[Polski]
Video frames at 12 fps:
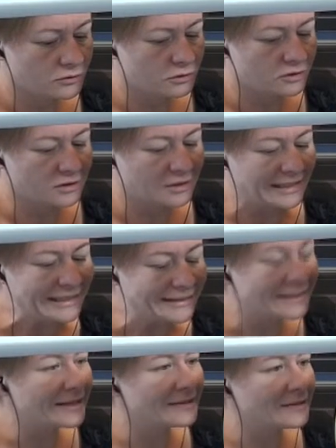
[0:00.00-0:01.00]
o
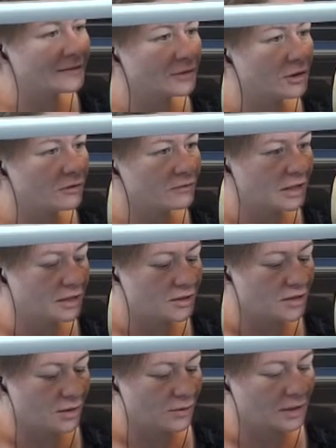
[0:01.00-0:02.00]

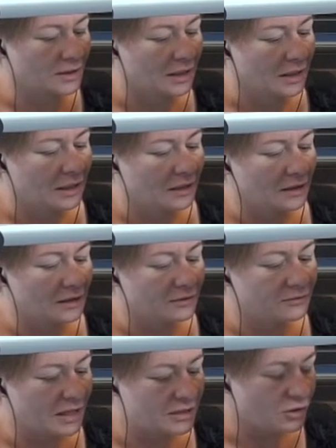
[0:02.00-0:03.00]
zintensyfikowanie działań
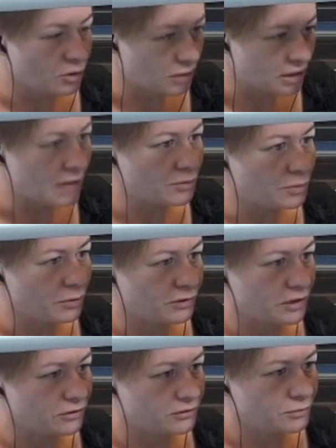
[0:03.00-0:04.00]
e, wraz z komendami
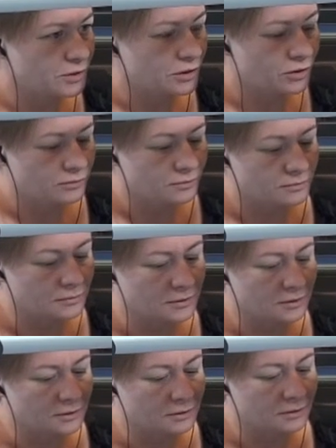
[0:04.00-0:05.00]
powiatowymi kom,
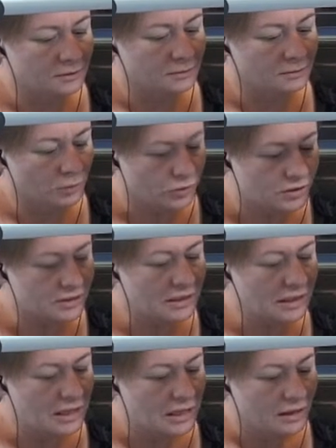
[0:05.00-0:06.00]
y,
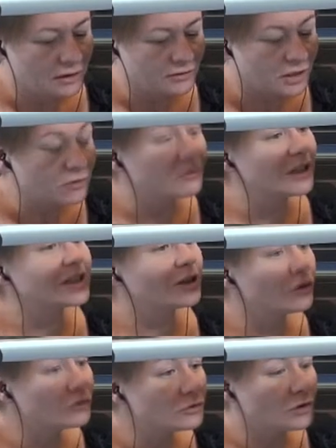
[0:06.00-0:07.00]
policji w celu właśnie
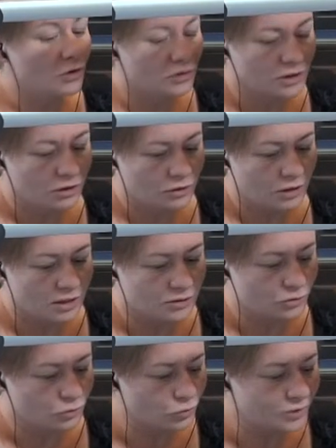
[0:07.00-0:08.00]
kontroli
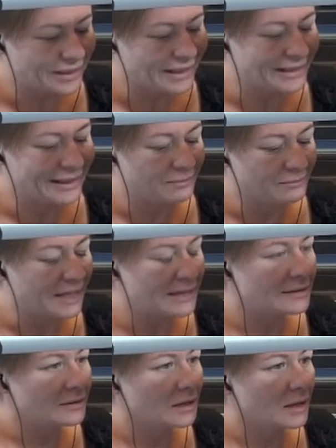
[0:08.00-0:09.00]
oraz ustalenia
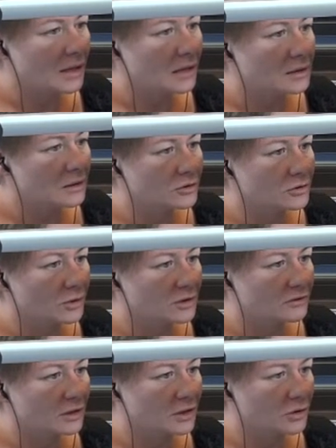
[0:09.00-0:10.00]
miejsc nielegalnego
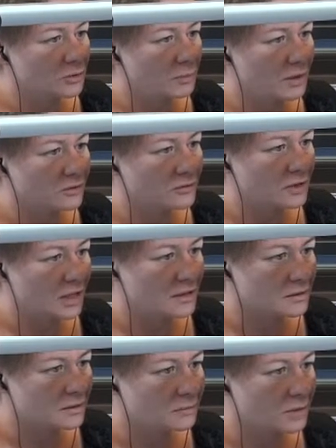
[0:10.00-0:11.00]
składowiska składowanie odpadów.
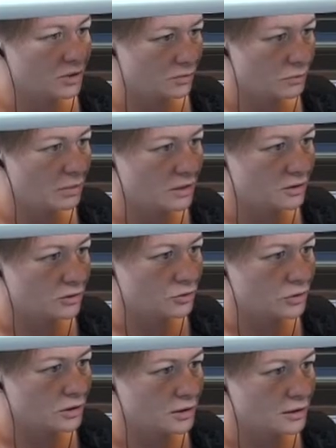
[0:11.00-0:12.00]
Teraz będziemy bardziej
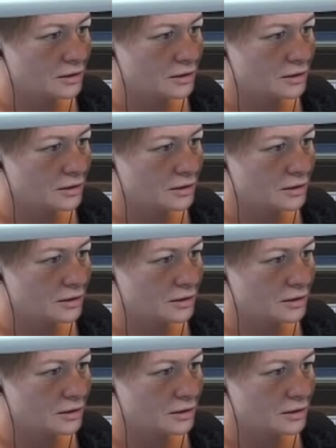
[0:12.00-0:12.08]
czujni.